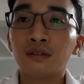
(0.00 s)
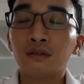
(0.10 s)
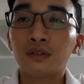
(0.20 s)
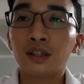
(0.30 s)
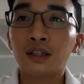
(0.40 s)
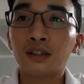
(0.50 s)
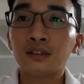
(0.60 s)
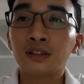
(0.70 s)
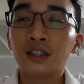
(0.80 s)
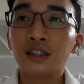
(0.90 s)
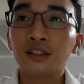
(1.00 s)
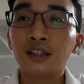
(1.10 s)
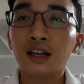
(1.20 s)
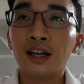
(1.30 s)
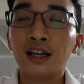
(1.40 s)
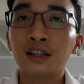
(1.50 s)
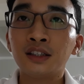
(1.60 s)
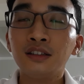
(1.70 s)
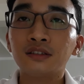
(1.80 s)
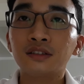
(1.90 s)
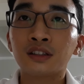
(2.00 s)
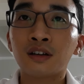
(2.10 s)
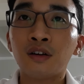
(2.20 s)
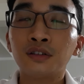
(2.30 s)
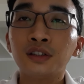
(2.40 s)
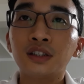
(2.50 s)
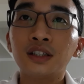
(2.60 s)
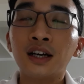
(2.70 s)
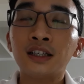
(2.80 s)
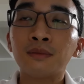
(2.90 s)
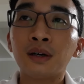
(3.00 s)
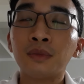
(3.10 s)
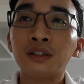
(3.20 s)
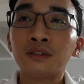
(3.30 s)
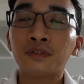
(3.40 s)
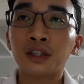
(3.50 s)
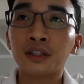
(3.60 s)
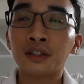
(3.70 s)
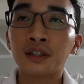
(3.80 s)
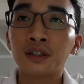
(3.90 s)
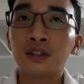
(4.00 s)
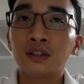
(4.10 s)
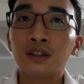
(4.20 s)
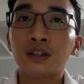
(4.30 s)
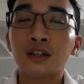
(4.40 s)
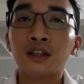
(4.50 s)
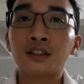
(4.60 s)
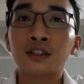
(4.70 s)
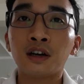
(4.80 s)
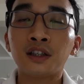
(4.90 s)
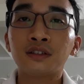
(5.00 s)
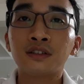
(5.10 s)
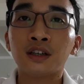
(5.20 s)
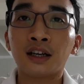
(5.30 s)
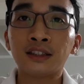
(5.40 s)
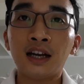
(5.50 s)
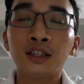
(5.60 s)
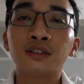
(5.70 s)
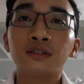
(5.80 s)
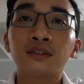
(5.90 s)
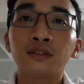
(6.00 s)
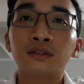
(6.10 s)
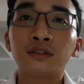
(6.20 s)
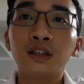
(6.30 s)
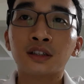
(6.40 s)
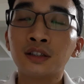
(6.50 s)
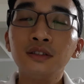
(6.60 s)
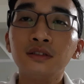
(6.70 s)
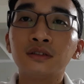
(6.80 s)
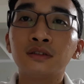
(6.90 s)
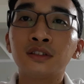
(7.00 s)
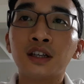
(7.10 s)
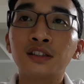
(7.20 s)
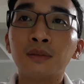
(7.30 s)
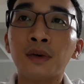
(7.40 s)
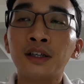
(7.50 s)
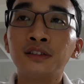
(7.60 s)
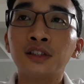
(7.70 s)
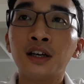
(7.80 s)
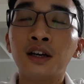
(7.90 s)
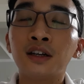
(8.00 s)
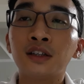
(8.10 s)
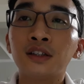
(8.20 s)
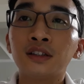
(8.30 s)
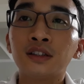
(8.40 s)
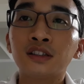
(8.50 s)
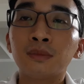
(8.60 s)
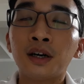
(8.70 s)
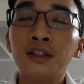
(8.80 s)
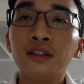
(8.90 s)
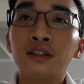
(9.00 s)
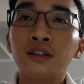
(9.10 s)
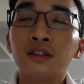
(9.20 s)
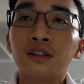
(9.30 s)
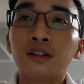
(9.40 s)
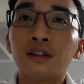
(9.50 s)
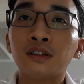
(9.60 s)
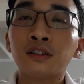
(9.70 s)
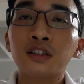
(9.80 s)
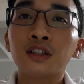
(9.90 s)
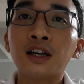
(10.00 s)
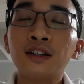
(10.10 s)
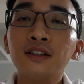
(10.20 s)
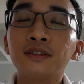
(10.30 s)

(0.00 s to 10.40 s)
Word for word: Và những cái ngày tháng đấy thì có những cái ngày mà mình phải chở lịch, chở cả tạ lịch rất là cứng trên cái xe máy giữa trưa nắng.